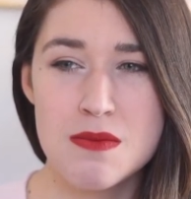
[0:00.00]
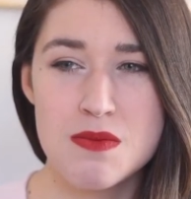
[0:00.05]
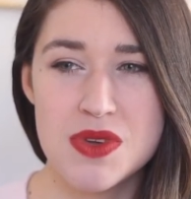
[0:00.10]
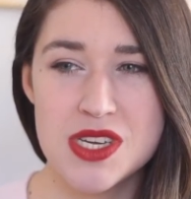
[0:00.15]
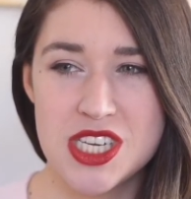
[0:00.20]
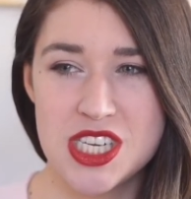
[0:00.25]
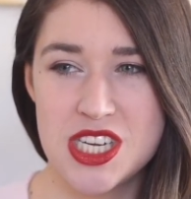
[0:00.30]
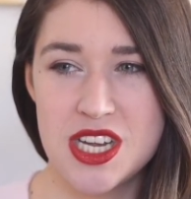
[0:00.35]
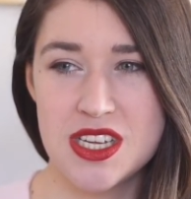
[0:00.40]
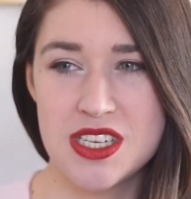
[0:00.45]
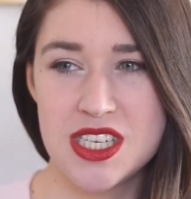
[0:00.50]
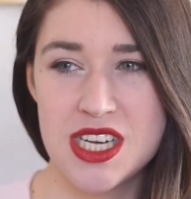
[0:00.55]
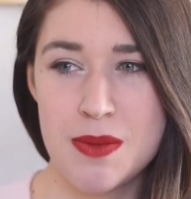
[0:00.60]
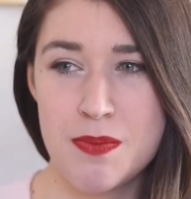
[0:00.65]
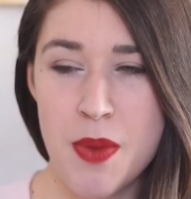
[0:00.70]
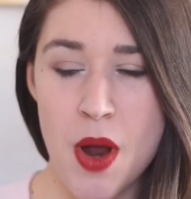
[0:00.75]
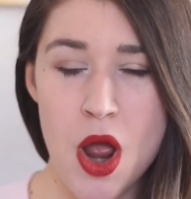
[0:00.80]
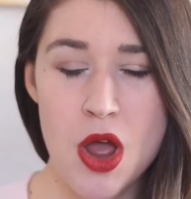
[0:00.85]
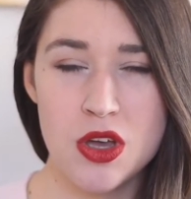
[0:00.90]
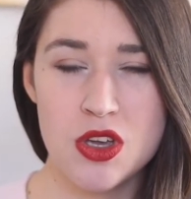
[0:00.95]
Puis j'ai
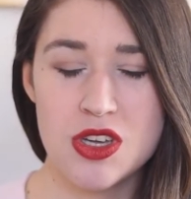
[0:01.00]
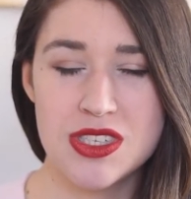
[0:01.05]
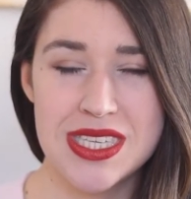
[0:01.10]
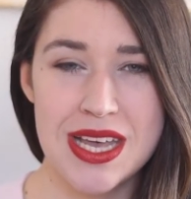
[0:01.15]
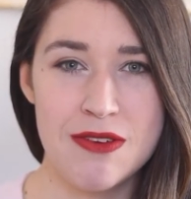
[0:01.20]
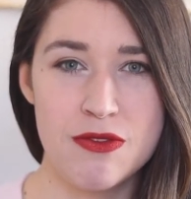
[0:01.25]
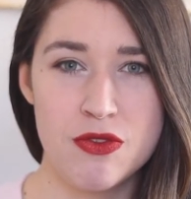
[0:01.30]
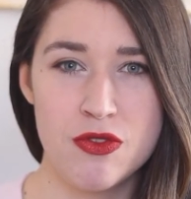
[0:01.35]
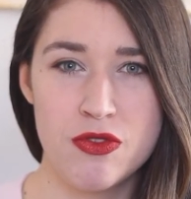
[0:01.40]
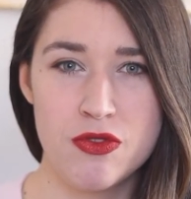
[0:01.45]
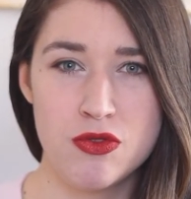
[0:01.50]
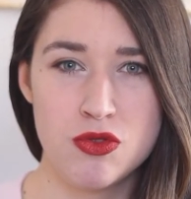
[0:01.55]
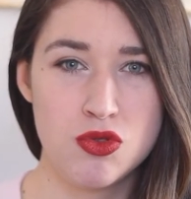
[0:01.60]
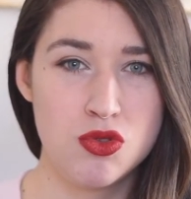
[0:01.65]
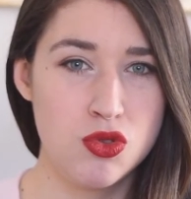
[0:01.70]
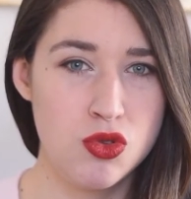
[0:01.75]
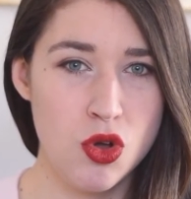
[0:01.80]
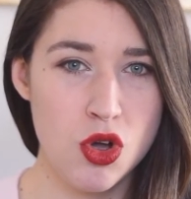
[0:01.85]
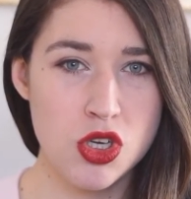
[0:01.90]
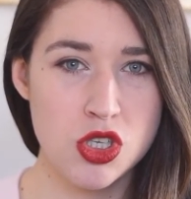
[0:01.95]
peur que ça vous
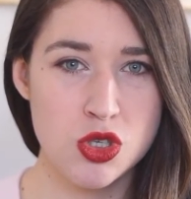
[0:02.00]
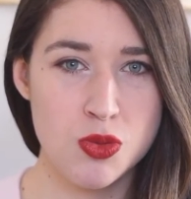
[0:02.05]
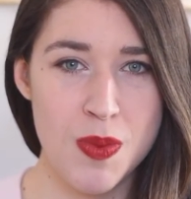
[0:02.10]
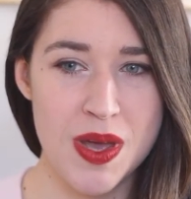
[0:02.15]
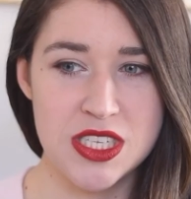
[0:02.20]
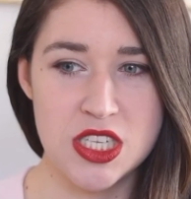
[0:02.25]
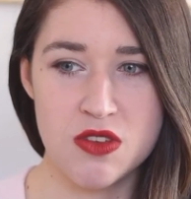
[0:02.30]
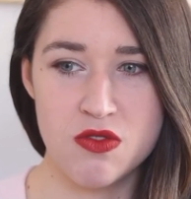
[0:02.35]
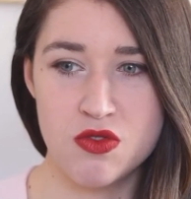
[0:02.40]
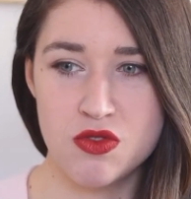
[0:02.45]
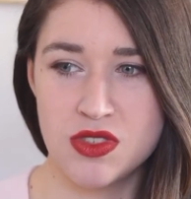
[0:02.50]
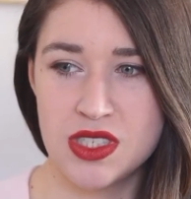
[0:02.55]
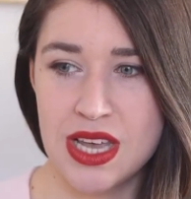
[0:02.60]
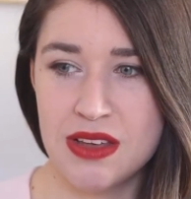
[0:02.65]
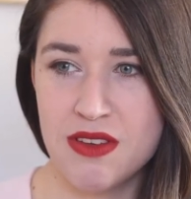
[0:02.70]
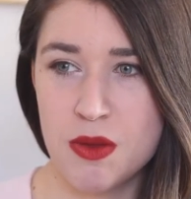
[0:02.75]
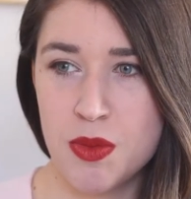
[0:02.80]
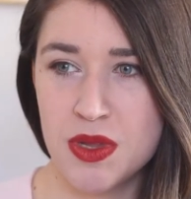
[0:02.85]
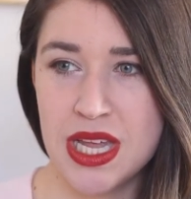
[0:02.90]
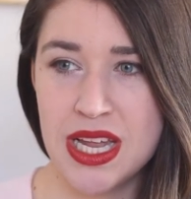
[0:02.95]
touche parce que vous
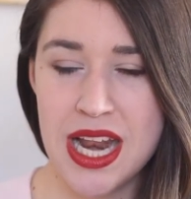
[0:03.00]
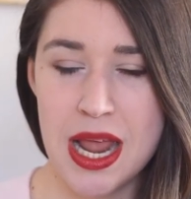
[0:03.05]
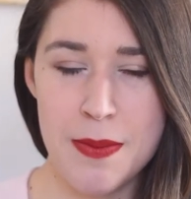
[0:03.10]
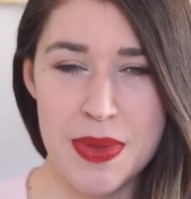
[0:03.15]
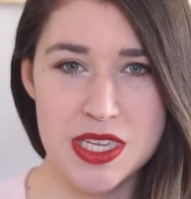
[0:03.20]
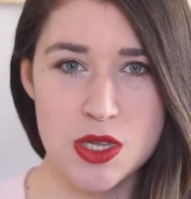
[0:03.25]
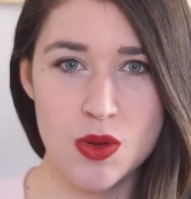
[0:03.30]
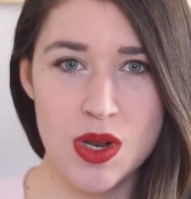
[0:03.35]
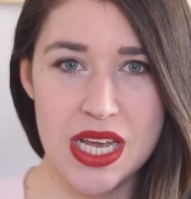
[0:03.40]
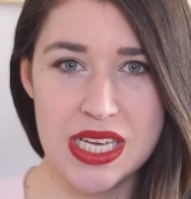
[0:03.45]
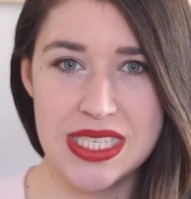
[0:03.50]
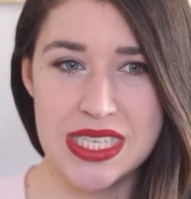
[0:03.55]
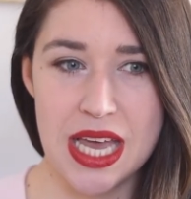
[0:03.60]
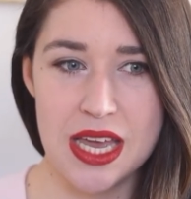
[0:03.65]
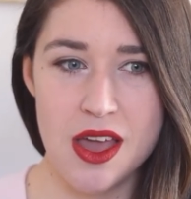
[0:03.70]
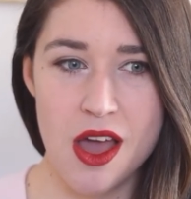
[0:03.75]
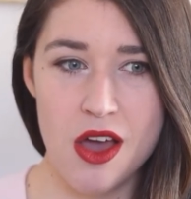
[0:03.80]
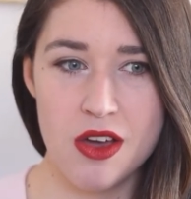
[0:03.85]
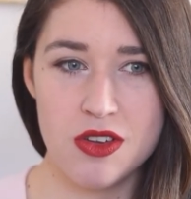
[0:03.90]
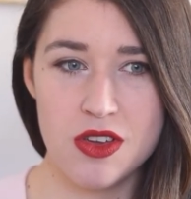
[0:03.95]
avez peut-être l'impression de
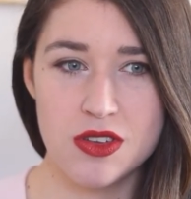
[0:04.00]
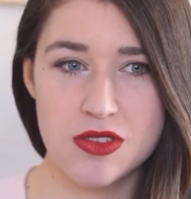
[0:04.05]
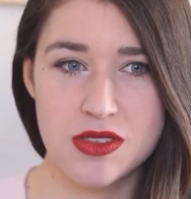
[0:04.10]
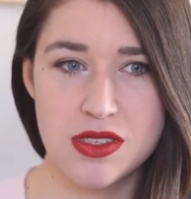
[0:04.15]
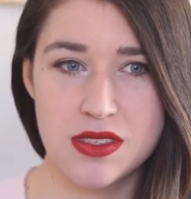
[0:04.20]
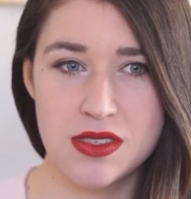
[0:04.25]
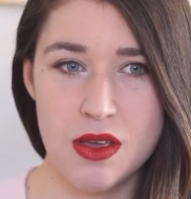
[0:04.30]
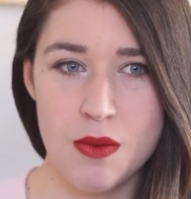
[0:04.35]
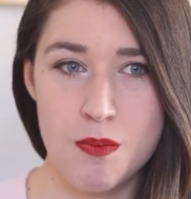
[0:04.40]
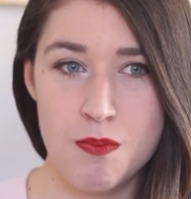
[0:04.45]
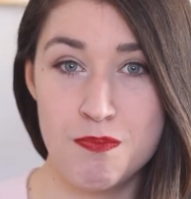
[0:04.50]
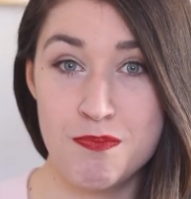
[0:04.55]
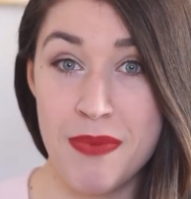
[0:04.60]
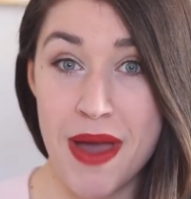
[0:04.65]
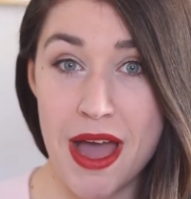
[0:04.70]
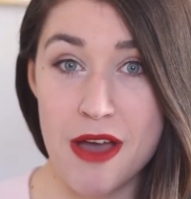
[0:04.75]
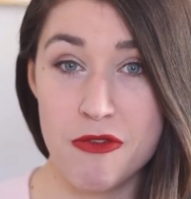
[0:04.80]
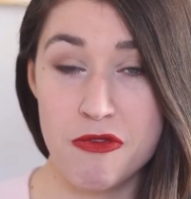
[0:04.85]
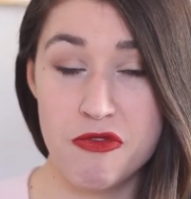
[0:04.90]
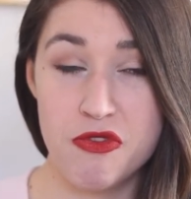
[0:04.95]
l'extérieur que c'est
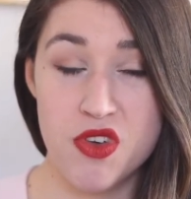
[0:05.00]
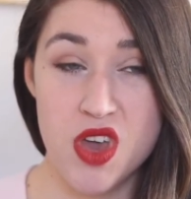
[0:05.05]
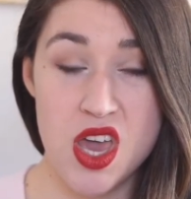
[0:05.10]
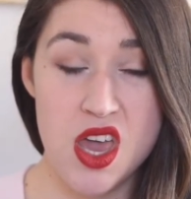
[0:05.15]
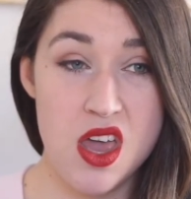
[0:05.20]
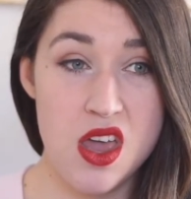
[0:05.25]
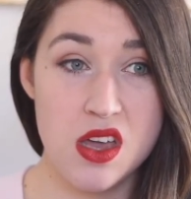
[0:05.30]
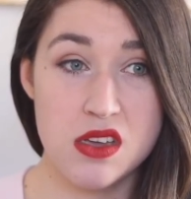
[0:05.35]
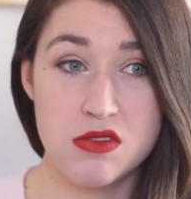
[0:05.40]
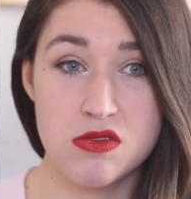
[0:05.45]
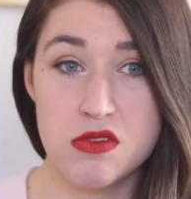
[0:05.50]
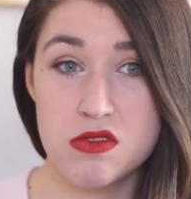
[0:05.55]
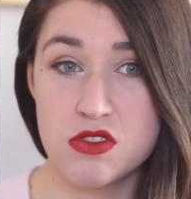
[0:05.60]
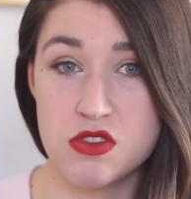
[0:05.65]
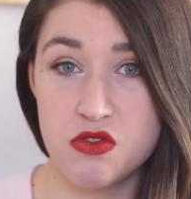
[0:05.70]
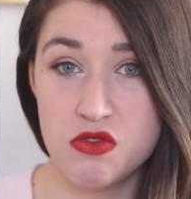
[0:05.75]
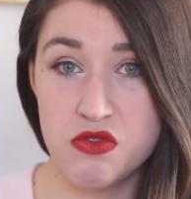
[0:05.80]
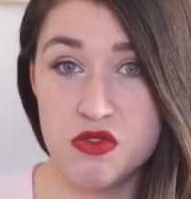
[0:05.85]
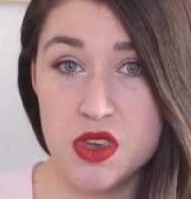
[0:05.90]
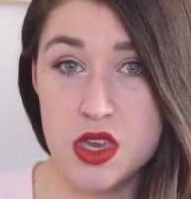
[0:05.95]
parfait, ce que
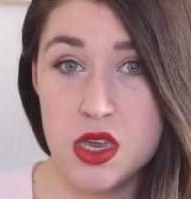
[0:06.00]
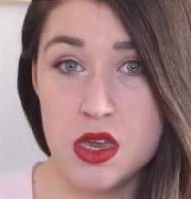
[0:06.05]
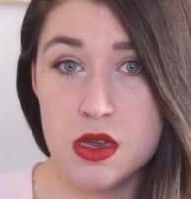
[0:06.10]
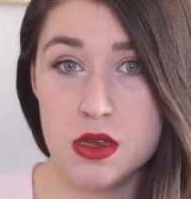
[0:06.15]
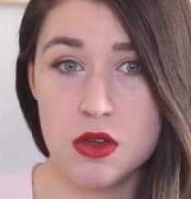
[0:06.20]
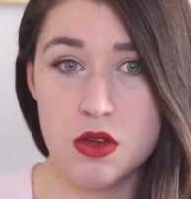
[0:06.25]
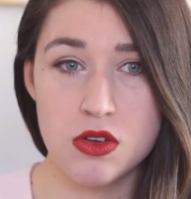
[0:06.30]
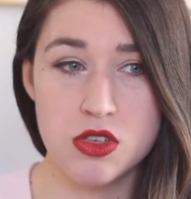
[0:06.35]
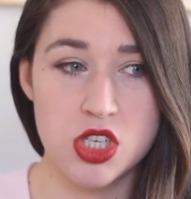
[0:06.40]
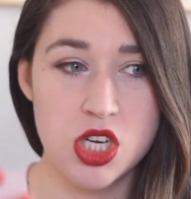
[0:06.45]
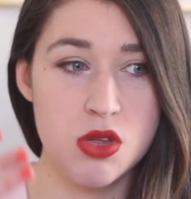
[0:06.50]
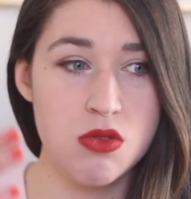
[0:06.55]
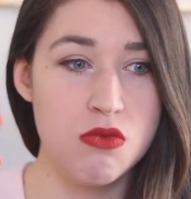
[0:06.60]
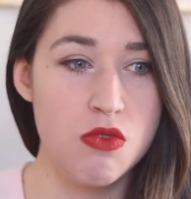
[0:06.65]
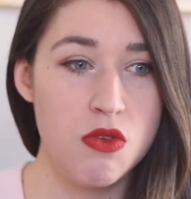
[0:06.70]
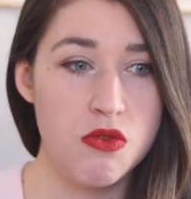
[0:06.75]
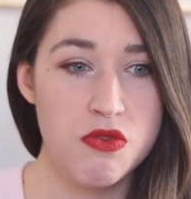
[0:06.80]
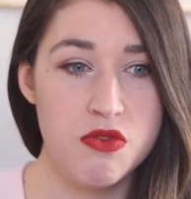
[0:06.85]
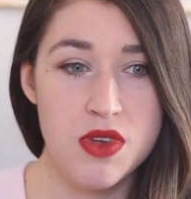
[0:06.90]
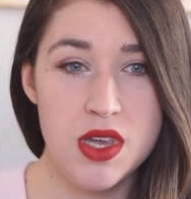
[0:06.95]
je vis que j'ai
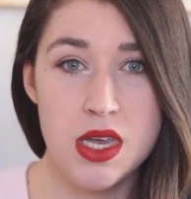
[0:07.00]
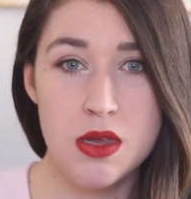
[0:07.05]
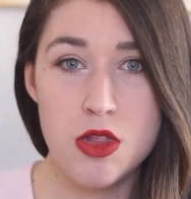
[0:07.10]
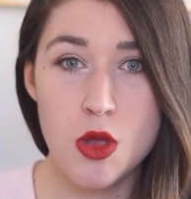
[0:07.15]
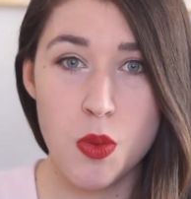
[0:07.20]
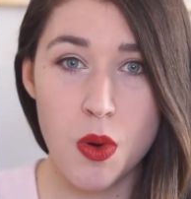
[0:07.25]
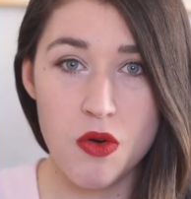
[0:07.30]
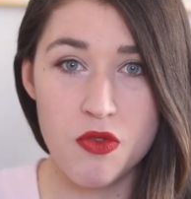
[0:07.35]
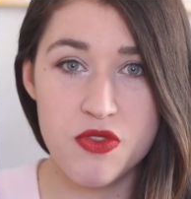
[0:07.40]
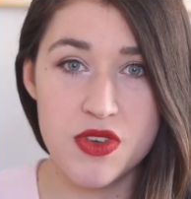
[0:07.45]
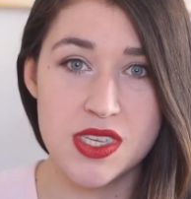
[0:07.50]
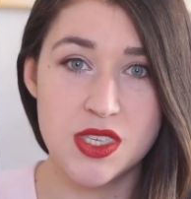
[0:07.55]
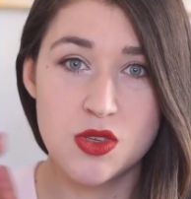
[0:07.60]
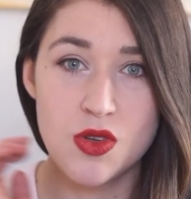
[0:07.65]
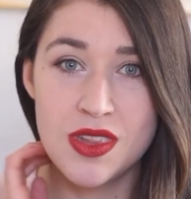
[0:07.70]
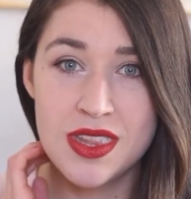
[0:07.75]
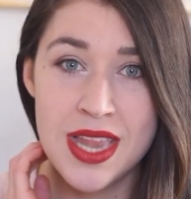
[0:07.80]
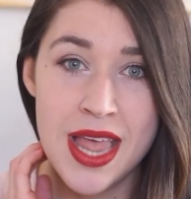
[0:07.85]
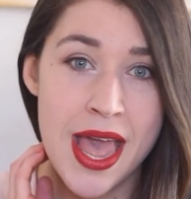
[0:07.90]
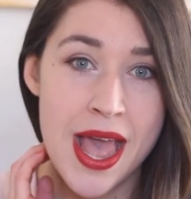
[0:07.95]
une vie de
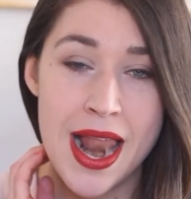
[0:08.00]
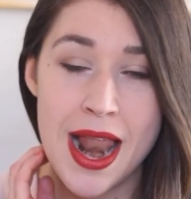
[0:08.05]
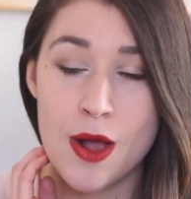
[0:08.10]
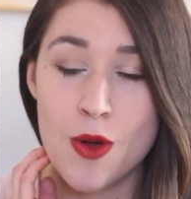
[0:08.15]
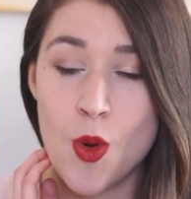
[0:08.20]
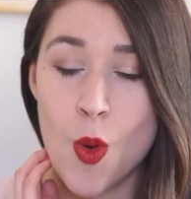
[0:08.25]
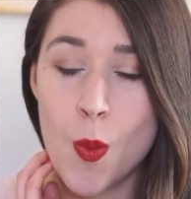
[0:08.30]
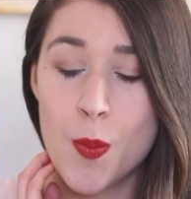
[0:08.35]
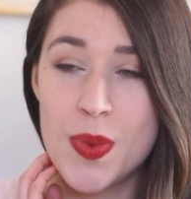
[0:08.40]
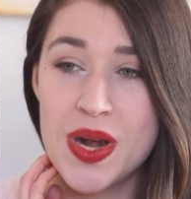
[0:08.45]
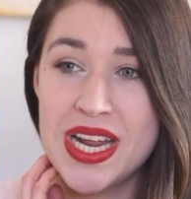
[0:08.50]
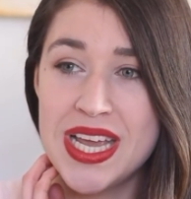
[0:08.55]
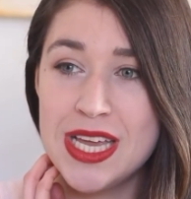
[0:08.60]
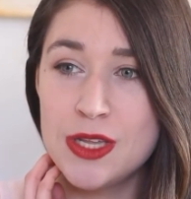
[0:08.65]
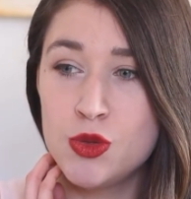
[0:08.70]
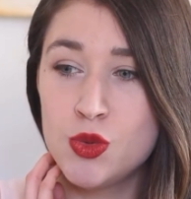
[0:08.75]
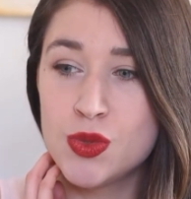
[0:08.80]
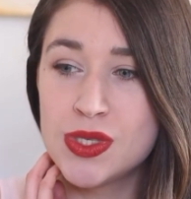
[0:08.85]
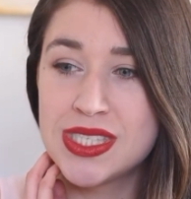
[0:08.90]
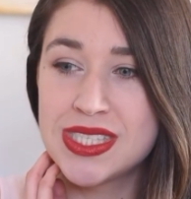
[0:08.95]
professionnelle accomplie
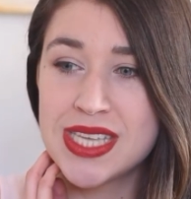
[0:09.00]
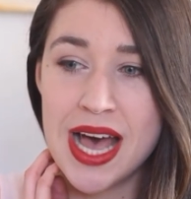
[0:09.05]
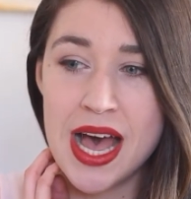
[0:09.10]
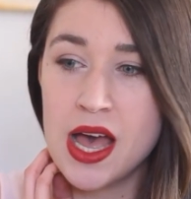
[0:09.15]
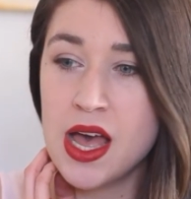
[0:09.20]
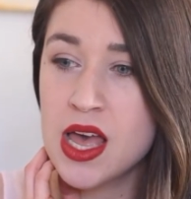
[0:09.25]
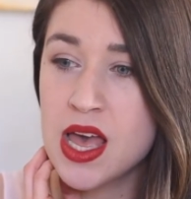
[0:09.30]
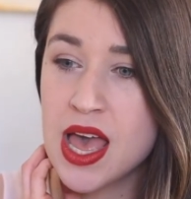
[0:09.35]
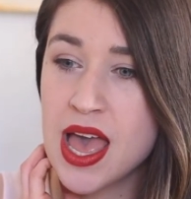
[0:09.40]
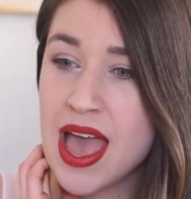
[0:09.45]
et tout ça,